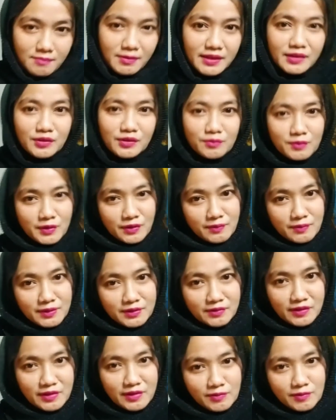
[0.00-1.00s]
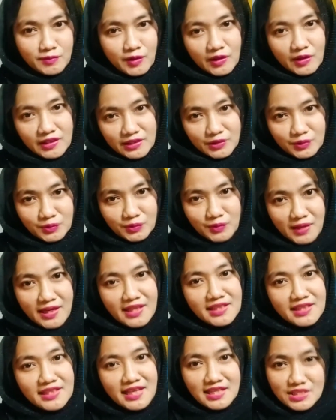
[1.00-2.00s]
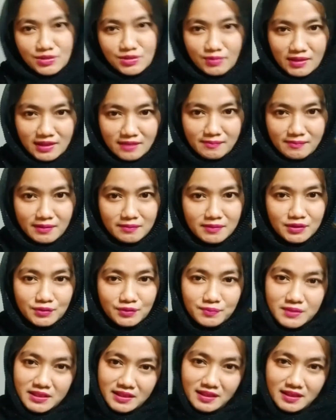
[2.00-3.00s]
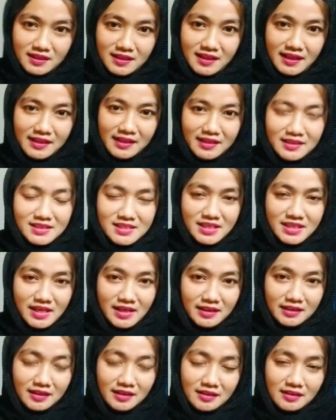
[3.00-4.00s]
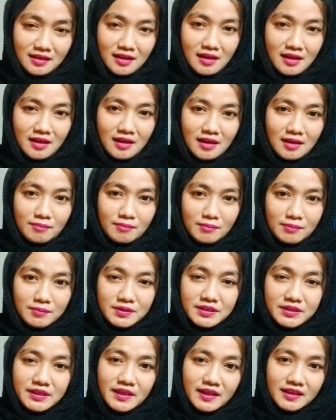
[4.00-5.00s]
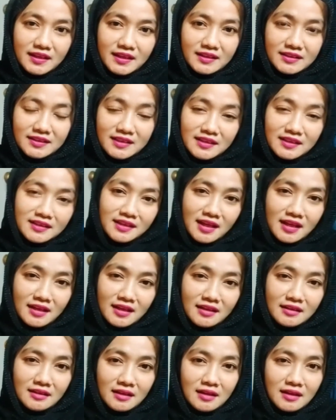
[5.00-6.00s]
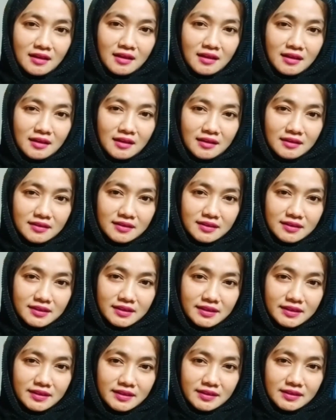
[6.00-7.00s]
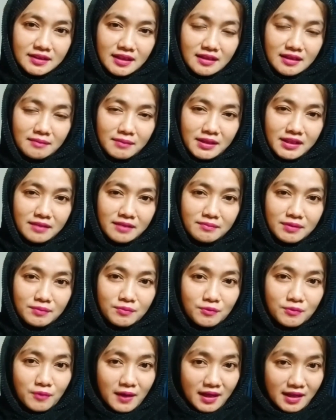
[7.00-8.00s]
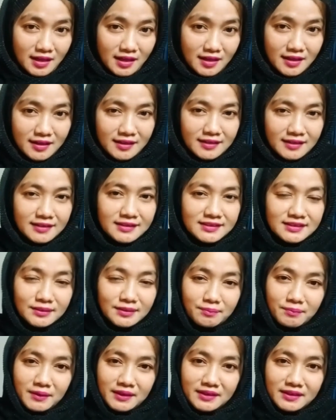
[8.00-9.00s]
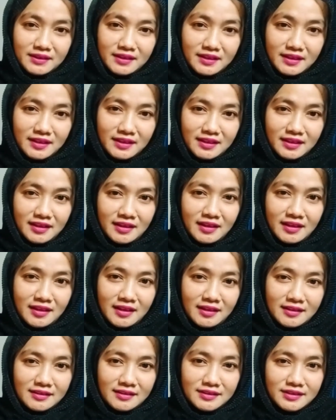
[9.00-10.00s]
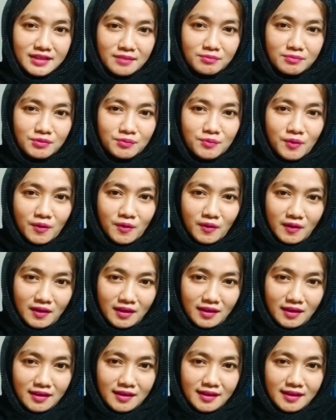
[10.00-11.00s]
Assalamualaikum warahmatullahi wabarakatuh Hai guys, welcome back to YouTube channel Hari ini saya akan membicarakan tentang eh, tanaman yang berbuah Seperti jambu bol,